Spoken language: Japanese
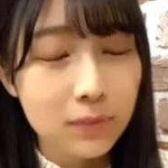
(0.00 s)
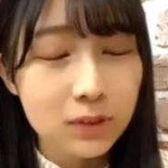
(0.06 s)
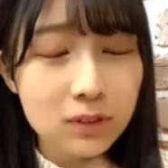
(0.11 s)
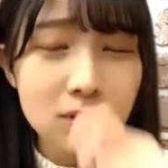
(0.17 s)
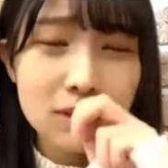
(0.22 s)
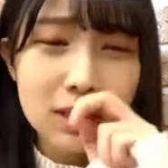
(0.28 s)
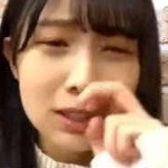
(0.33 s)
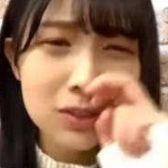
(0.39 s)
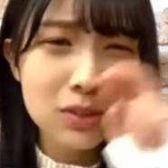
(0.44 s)
ちょっ
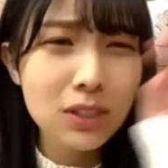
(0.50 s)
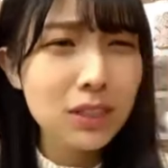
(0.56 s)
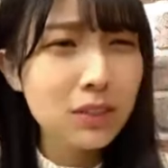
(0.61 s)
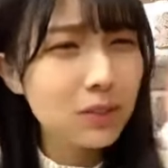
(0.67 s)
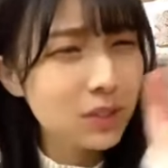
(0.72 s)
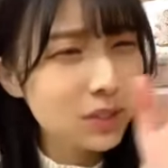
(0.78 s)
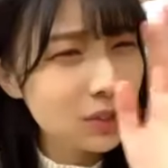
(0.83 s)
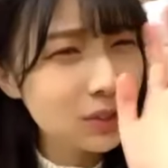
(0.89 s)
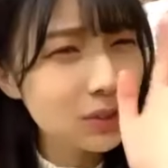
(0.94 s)
とねそれ
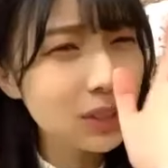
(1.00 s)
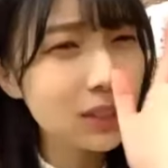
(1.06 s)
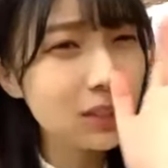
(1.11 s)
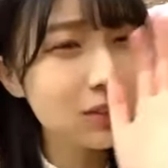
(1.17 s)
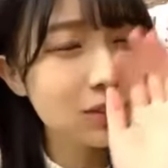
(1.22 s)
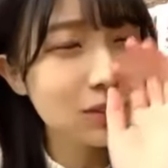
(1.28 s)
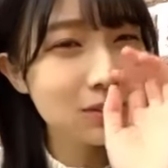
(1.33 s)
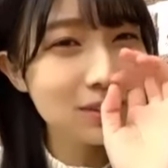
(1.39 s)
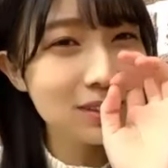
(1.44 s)
の
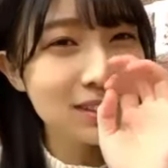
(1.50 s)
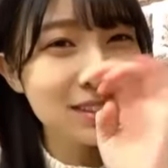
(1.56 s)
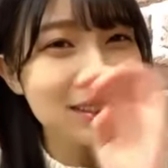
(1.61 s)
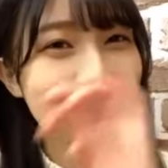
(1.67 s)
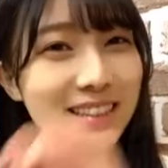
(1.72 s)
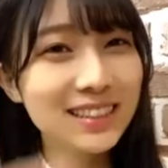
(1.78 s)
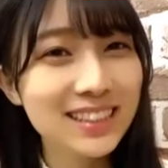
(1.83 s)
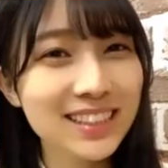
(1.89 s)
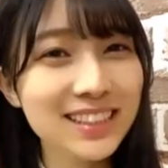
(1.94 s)
シチュエーション
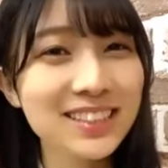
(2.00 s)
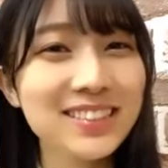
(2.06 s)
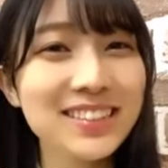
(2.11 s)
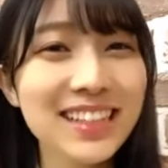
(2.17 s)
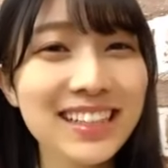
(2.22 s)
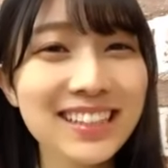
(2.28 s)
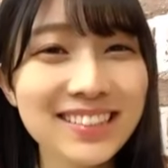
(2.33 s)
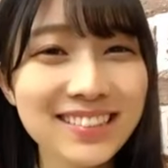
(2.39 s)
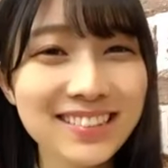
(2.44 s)

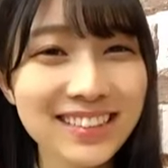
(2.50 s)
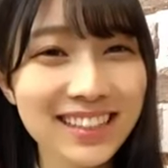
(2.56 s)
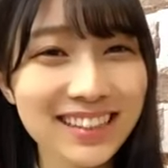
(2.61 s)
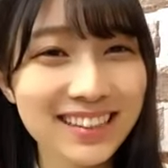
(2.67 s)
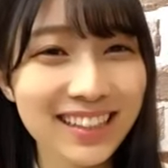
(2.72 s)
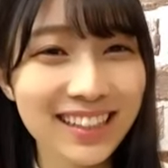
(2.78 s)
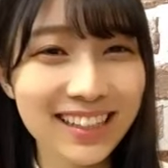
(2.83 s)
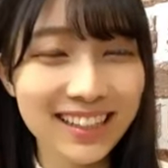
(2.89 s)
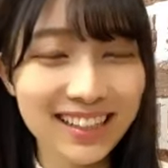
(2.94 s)
シチュエーションだっ
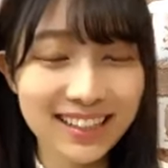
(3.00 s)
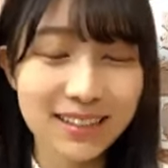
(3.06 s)
て